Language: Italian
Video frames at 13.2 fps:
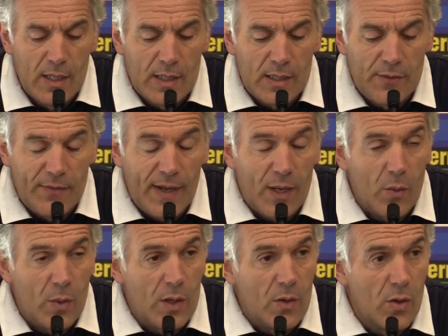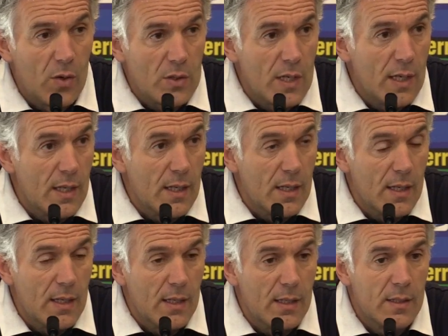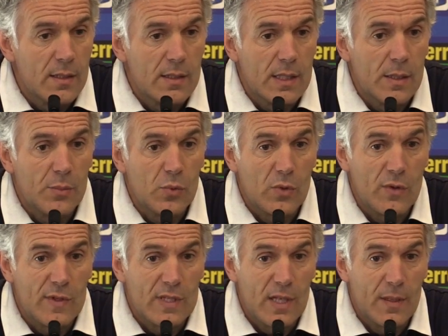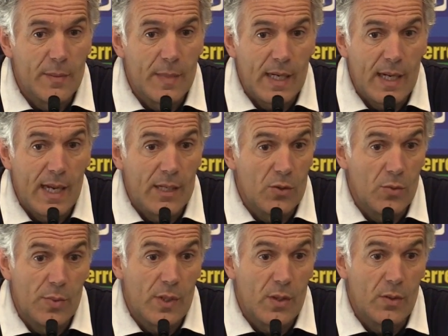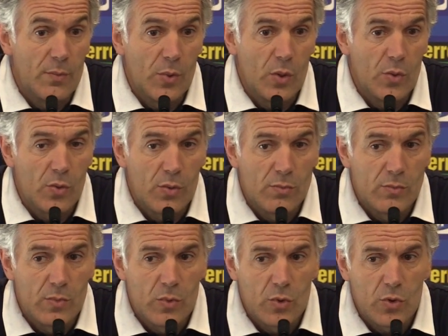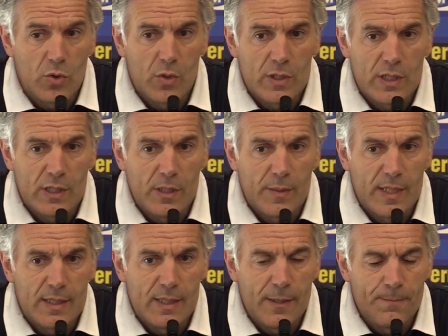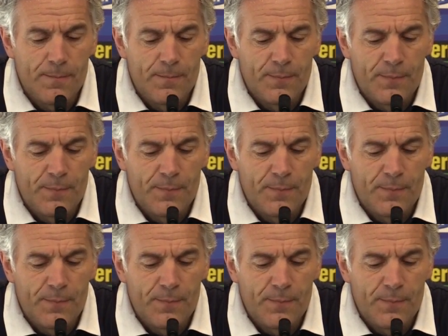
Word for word: di fare qualcosa dal punto di vista del mercato, però poi no, non so esattamente